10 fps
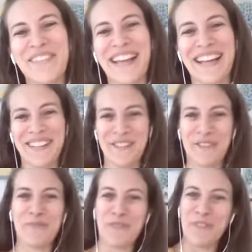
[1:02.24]
Super. Et du
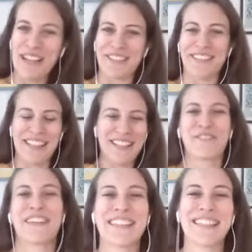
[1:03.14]
coup, pourquoi est-ce que tu as
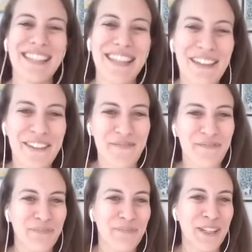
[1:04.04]
choisi
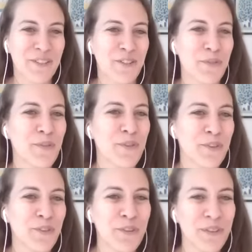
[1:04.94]
euh, ben, justement
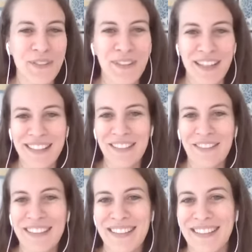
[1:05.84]
de lancer une
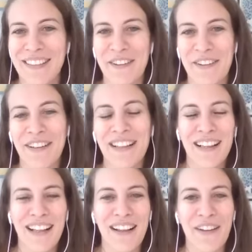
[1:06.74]
activité euh,
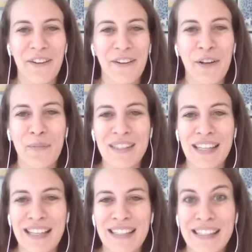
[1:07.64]
euh, comme
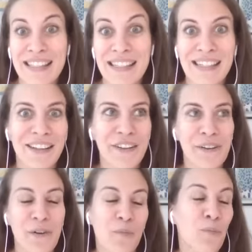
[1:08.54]
celle-ci
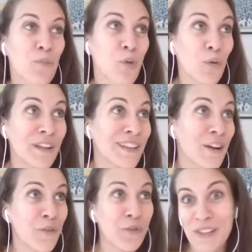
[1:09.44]
Pourquoi tu
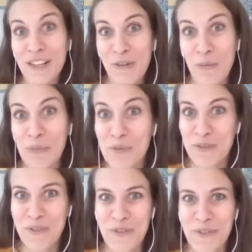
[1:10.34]
as envie que
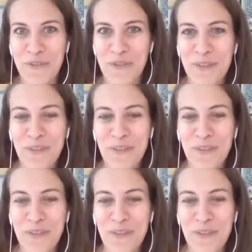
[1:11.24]
plus de gens